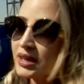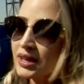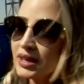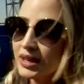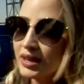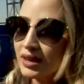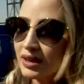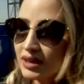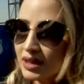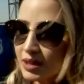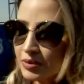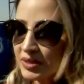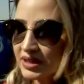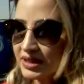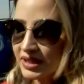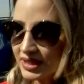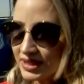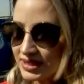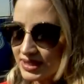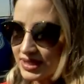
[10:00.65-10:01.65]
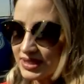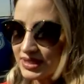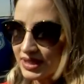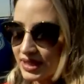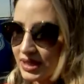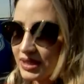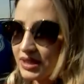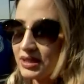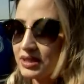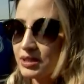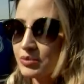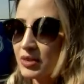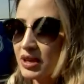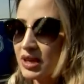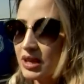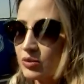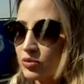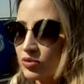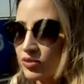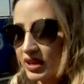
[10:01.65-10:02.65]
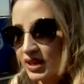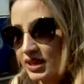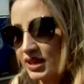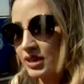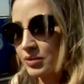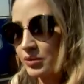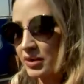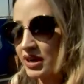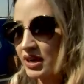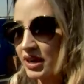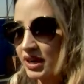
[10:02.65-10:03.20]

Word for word: E, akabinde ise Seren Hanım e, müvekkilime